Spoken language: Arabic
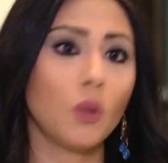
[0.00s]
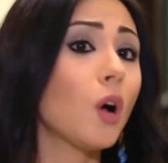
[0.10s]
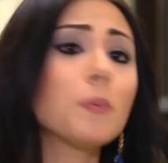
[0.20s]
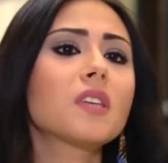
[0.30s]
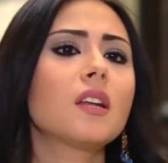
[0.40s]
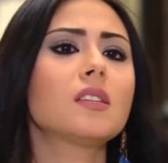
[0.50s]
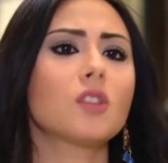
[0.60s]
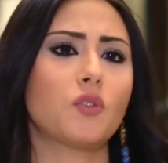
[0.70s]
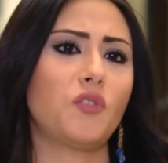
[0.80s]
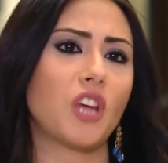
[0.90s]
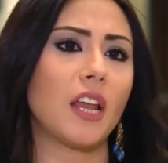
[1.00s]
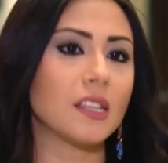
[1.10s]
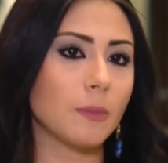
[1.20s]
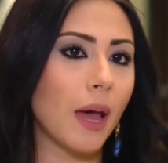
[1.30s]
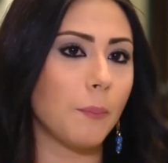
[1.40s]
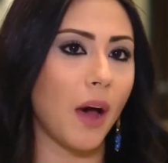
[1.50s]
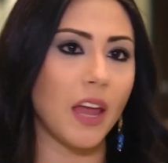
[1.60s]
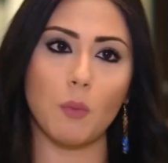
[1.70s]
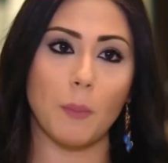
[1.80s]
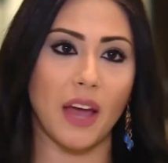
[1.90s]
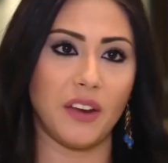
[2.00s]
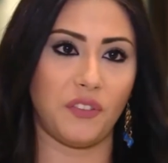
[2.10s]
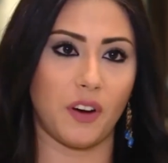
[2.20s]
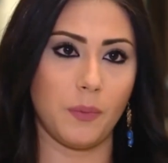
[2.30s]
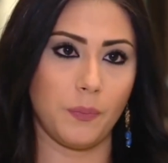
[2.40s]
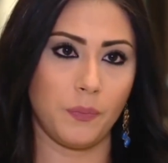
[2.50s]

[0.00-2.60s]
وابصر لسه شو في شغلات مخباية وما بنعرفها